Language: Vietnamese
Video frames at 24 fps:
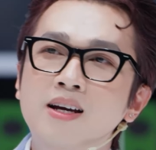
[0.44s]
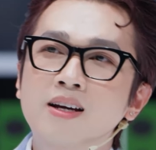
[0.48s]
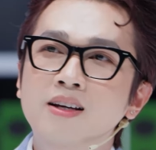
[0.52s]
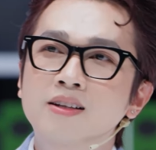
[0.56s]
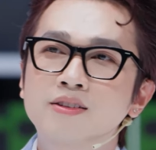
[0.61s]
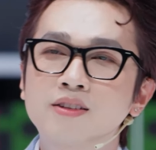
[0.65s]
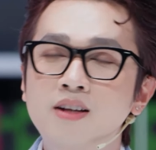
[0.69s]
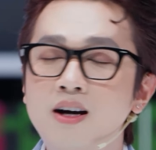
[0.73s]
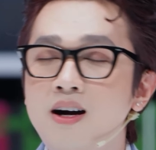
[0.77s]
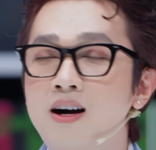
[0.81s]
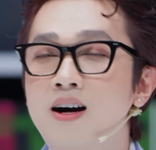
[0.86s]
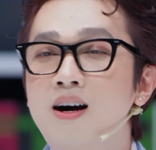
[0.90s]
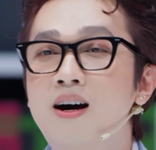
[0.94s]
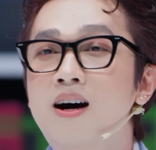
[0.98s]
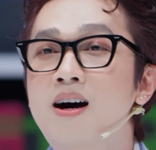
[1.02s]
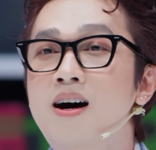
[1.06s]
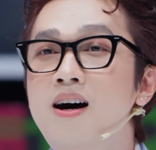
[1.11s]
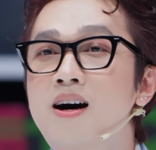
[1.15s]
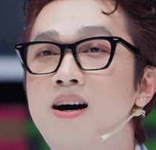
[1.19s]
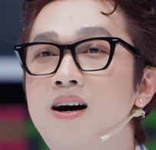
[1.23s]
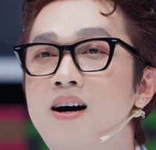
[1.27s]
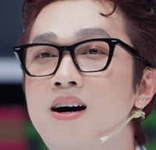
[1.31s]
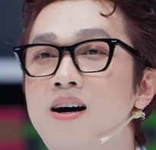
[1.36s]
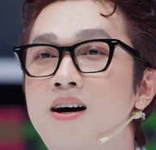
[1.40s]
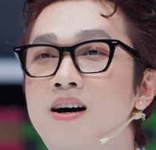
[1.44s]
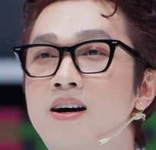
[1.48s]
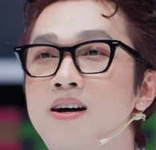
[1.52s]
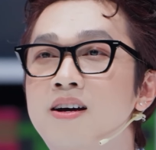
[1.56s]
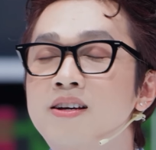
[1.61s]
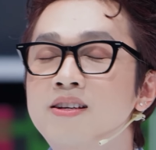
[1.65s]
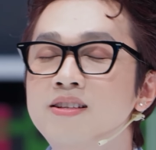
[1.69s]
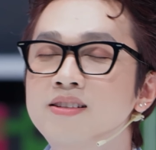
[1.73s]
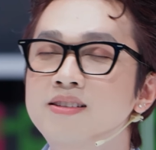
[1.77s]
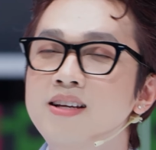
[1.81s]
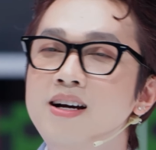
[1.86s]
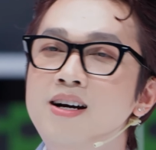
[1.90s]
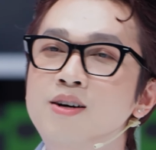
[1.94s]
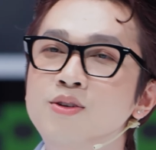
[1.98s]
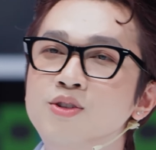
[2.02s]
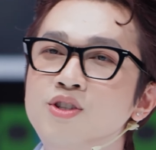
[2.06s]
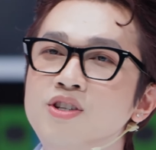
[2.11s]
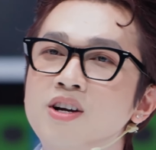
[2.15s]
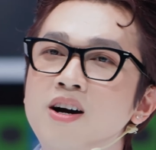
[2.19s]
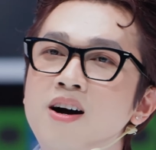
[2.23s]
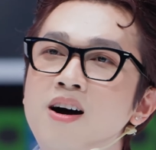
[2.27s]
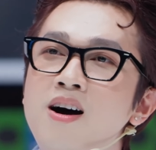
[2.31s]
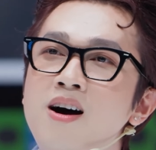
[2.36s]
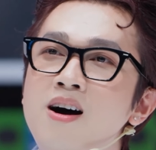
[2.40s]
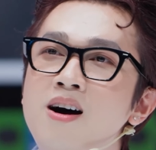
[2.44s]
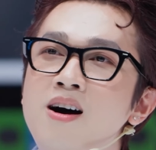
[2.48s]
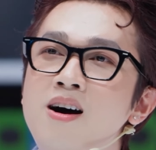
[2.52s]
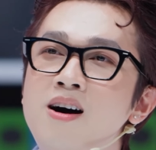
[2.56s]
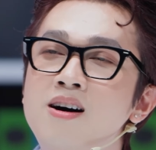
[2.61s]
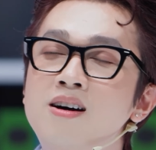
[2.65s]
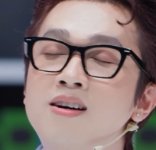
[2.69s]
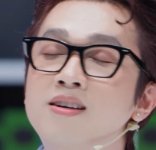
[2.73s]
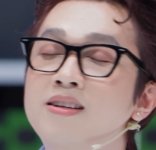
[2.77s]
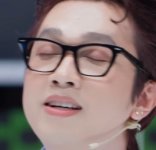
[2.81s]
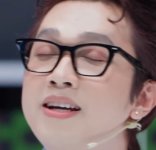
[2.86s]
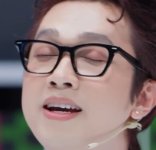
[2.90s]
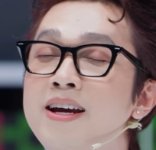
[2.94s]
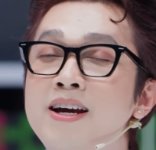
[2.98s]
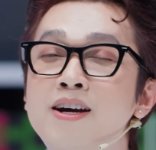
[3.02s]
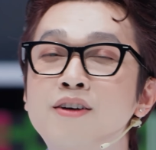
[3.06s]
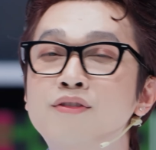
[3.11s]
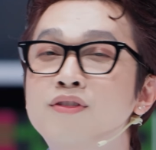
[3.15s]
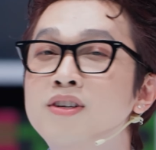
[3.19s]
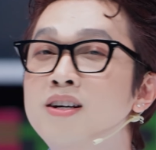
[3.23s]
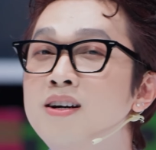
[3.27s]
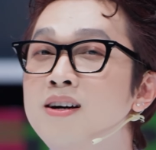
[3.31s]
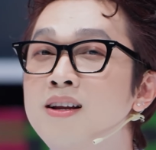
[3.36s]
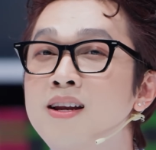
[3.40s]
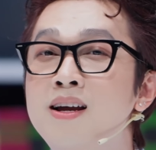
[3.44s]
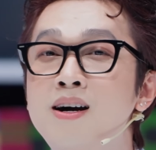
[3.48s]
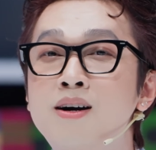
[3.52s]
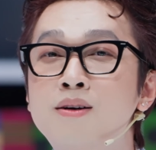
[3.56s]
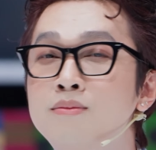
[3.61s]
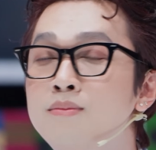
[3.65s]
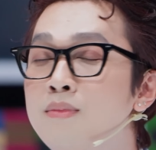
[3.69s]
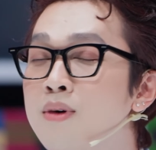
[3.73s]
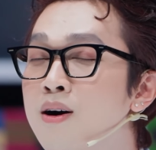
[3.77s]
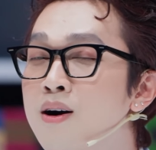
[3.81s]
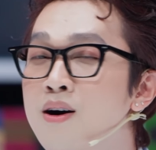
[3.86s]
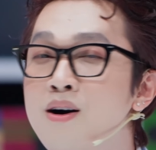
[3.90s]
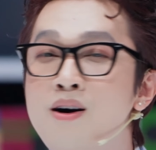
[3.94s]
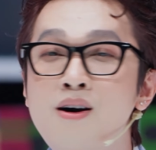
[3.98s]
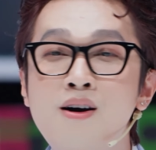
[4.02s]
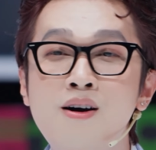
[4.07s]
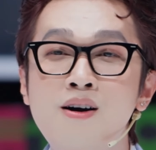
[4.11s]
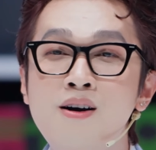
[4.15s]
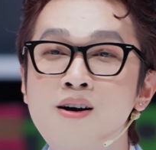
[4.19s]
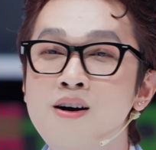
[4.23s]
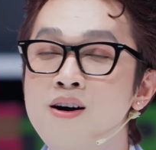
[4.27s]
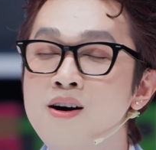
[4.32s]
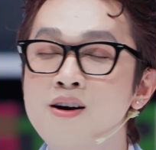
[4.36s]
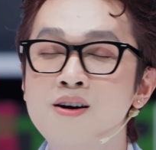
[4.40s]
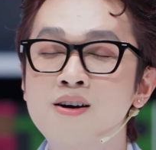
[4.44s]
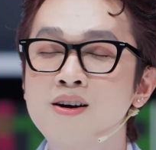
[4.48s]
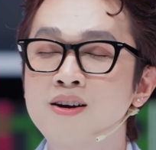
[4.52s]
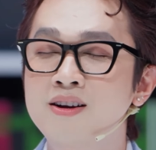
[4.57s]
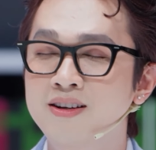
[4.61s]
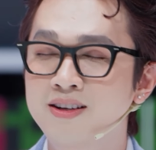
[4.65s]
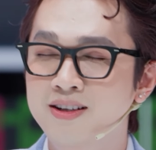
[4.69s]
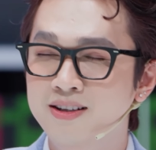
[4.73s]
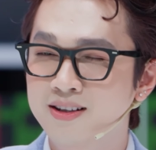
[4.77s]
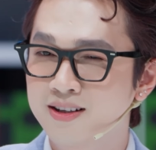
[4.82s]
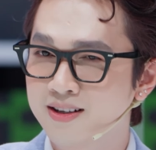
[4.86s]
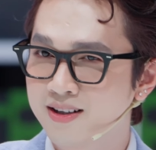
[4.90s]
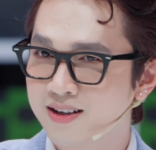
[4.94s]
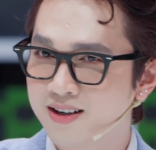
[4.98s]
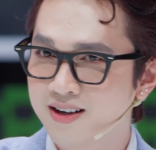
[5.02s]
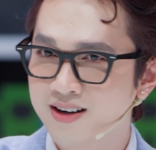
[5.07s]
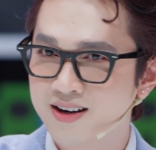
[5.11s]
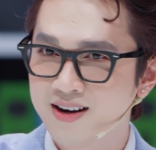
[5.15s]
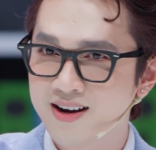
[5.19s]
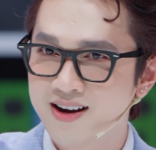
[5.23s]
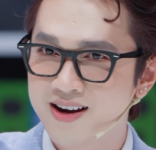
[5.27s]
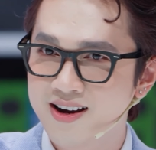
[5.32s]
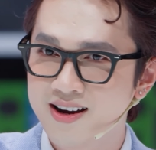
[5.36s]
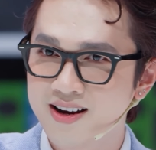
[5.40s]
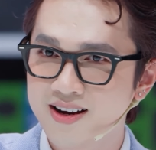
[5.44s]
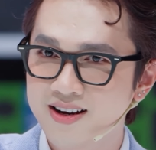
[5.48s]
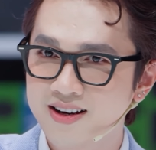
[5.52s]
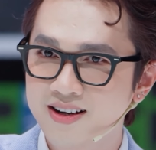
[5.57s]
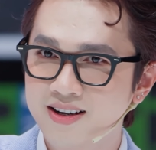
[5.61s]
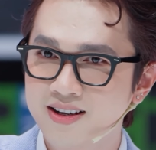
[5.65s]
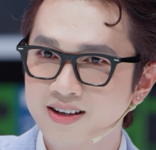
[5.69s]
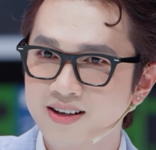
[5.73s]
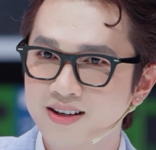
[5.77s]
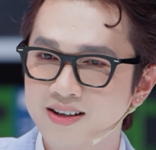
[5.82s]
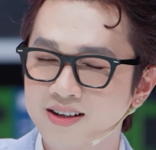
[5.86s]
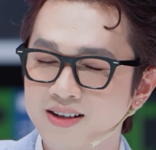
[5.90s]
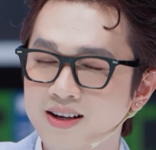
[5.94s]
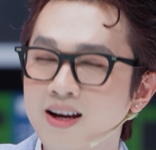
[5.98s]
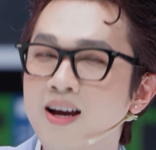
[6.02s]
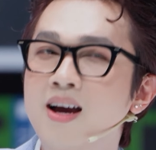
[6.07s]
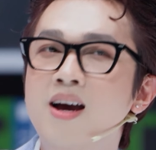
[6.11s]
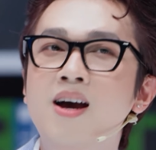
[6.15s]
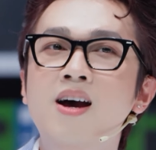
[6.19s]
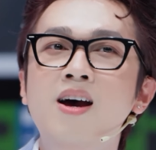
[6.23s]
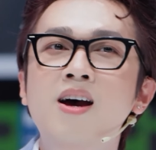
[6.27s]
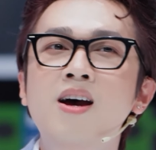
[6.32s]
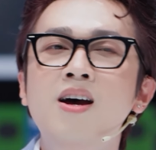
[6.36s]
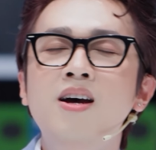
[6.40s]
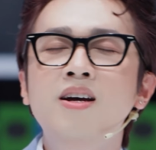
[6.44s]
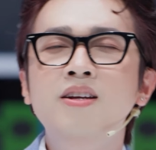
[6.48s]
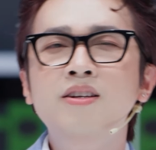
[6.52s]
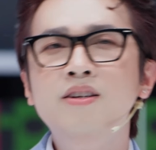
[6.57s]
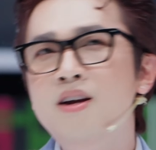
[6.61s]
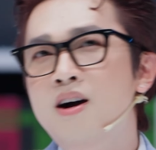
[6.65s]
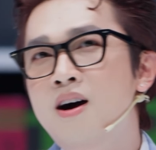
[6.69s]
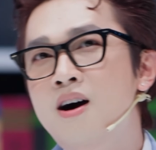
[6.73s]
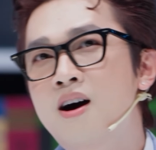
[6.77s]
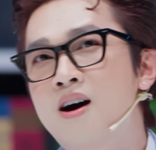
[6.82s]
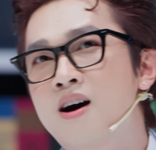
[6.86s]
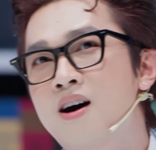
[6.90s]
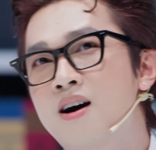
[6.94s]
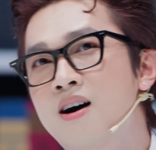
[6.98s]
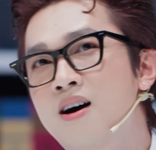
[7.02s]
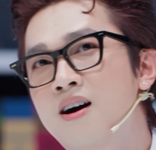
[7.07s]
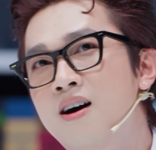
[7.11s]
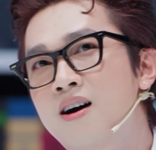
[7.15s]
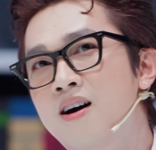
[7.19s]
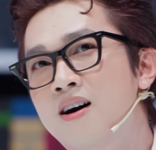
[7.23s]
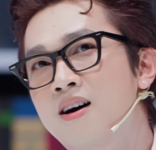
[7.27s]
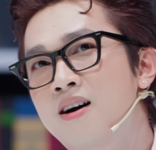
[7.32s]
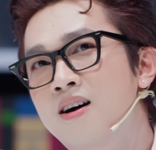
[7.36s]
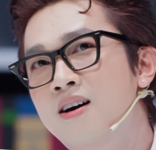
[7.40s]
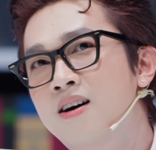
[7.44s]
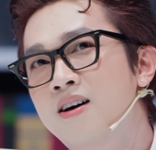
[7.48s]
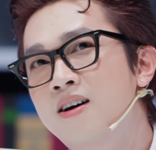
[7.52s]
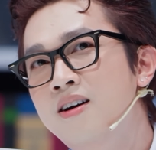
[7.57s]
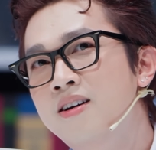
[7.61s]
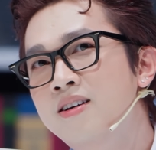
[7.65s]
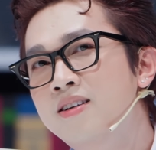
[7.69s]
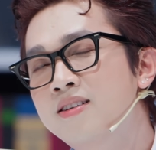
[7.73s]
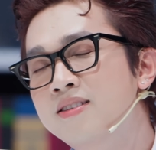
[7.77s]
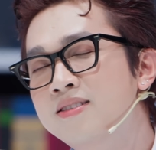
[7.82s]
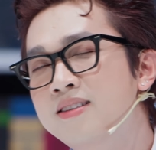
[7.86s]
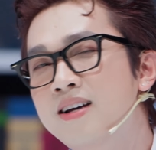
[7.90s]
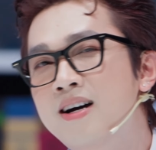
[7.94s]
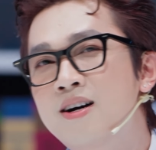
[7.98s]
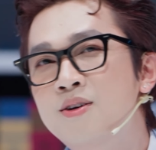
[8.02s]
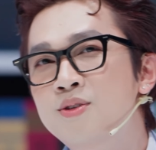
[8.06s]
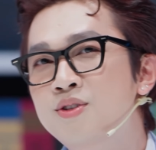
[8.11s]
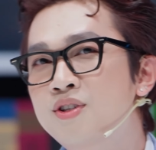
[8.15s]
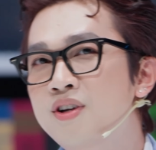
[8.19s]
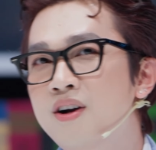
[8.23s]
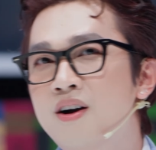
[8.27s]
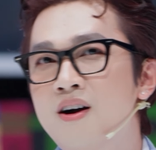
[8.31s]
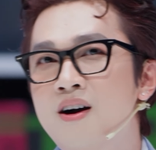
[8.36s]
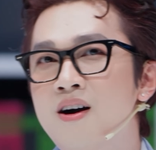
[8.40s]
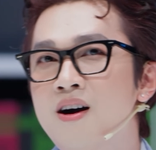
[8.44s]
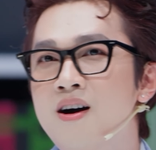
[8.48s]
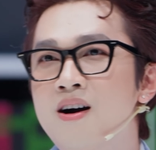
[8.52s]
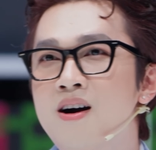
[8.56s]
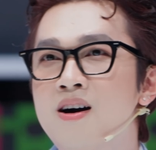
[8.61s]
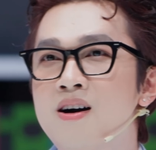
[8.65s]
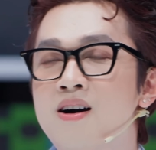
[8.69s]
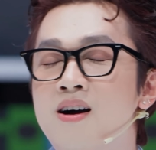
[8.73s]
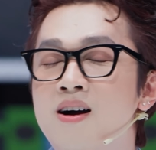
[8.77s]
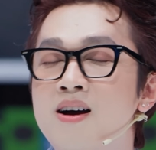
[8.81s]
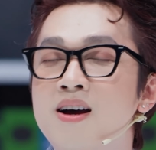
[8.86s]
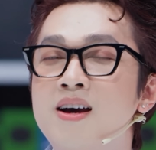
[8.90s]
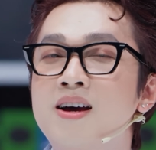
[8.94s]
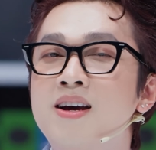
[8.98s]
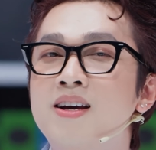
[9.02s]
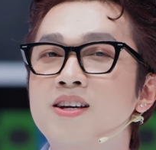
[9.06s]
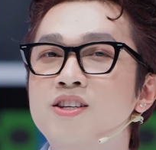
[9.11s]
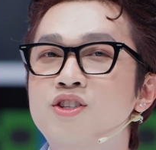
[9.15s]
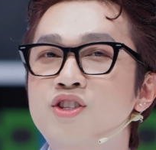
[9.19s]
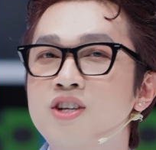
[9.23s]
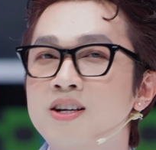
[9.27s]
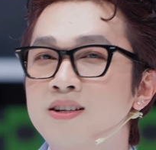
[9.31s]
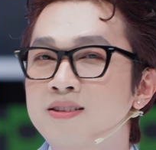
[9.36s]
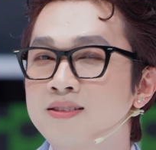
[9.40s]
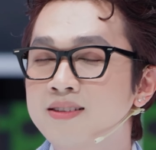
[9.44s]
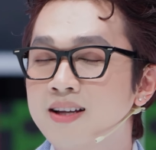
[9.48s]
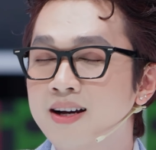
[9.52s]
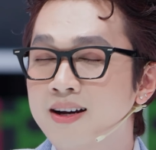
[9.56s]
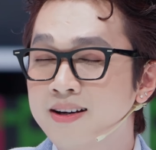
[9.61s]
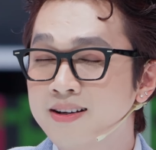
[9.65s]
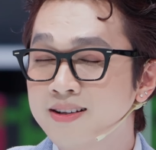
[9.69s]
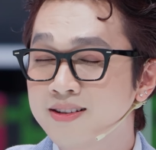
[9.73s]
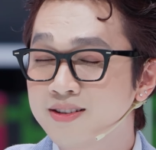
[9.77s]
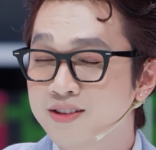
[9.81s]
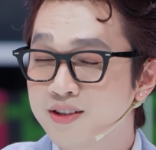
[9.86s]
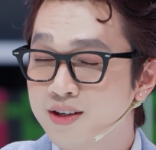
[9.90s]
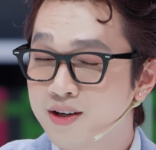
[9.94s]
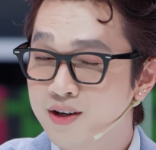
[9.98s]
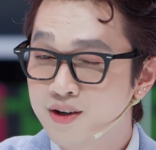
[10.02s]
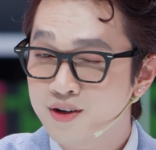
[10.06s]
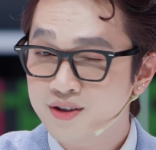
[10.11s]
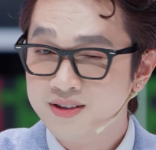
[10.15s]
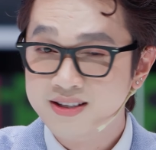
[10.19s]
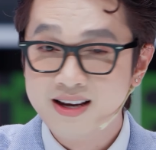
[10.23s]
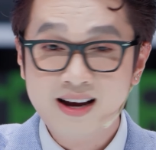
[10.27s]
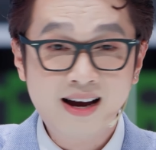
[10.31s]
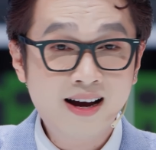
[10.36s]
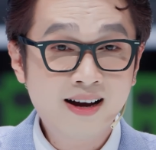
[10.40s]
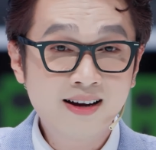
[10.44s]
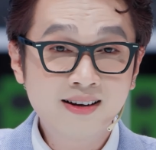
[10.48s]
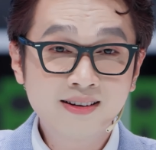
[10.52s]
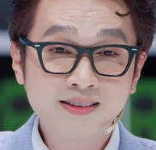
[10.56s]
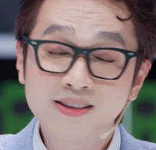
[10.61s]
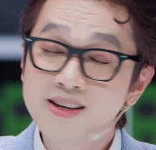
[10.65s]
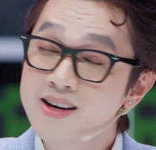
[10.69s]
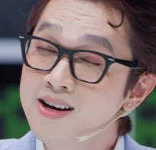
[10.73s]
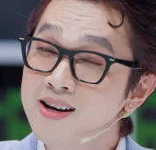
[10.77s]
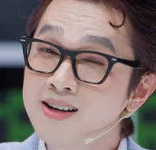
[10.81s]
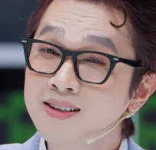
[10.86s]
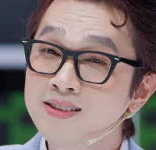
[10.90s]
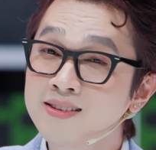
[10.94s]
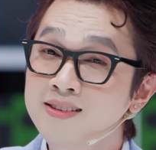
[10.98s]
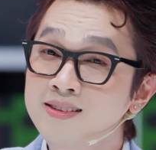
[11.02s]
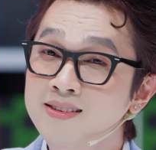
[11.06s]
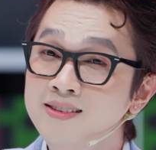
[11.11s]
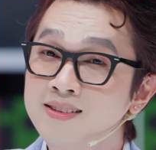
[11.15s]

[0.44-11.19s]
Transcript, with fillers: nói sao cho nghe vừa lòng mọi người nói sao cho chân thành dịu dàng nhất